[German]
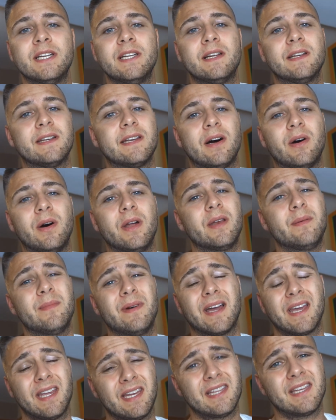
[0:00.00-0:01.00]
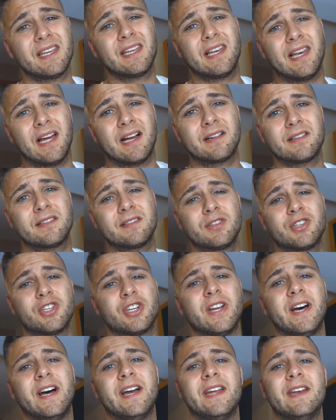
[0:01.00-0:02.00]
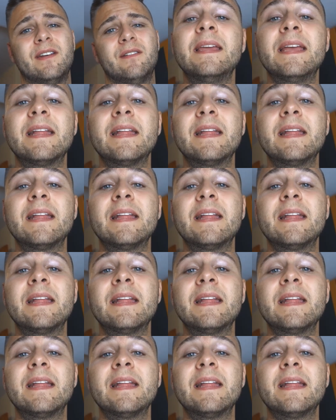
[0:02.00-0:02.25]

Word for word: der dauert immer richtig lang zu schneiden.